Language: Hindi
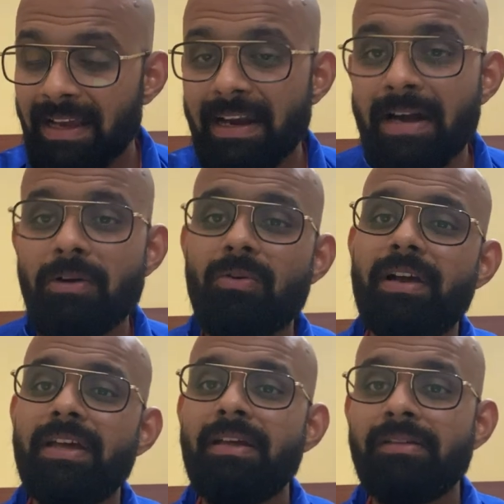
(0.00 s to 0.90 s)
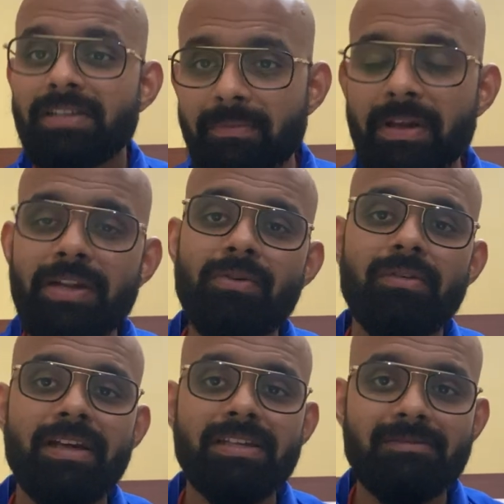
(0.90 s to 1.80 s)
इंग्लैंड हो गई जर्मनी हो
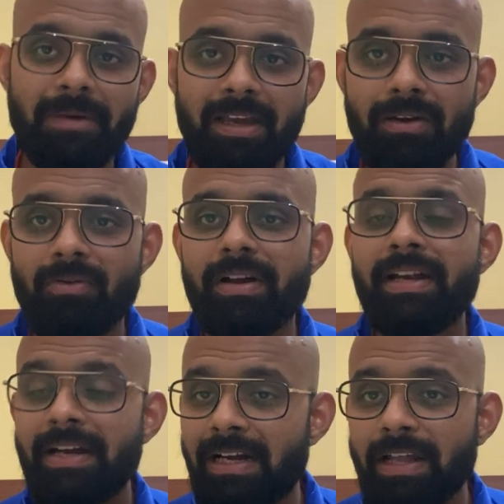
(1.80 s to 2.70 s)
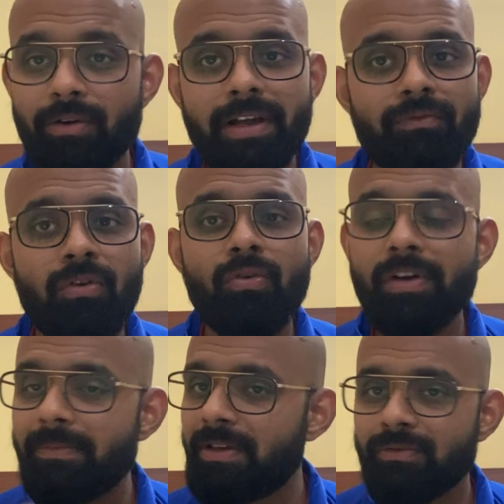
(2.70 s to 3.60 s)
गई स्पेन हो गई इटली हो गई वो
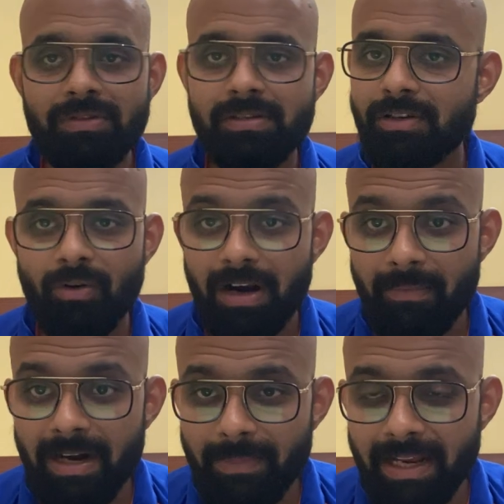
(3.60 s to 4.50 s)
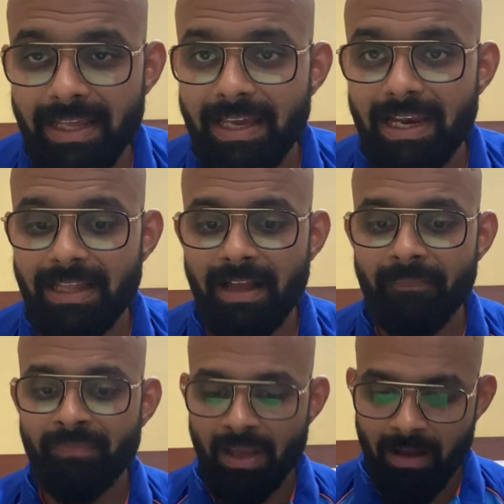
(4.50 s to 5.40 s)
कोई भी उस टूर्नामेंट में नहीं खेला था
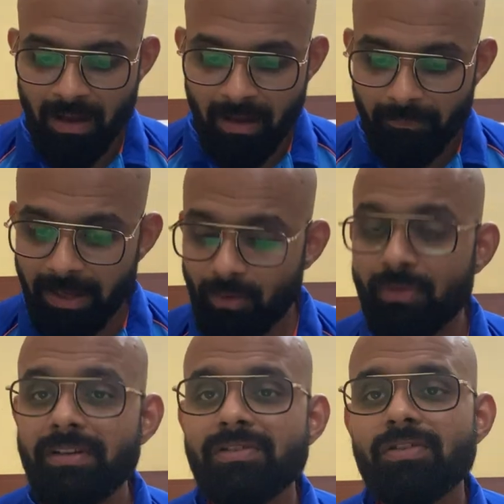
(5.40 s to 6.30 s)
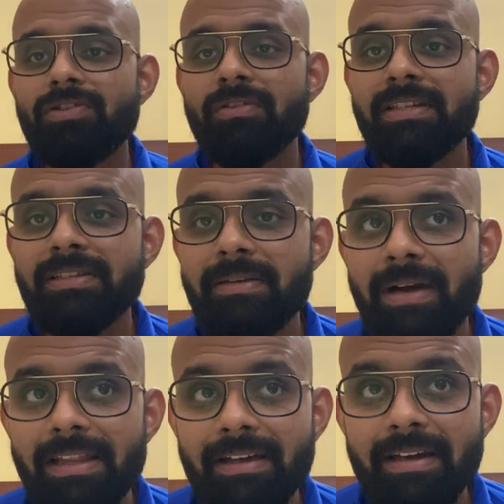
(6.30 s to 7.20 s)
फिर उन्नीस की
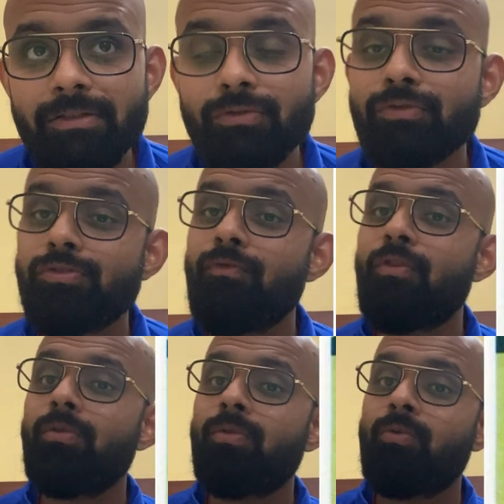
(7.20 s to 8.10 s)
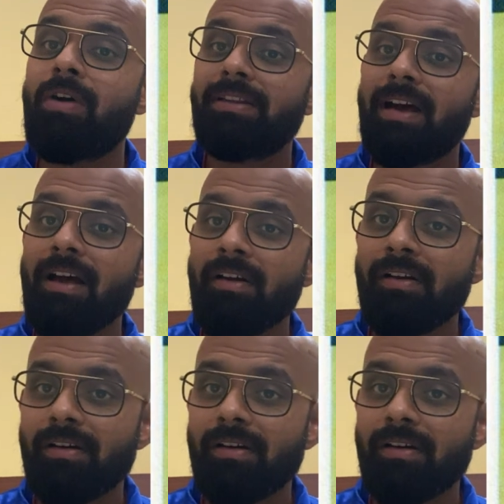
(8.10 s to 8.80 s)
बात करें तो दोस्तों वो हुआ था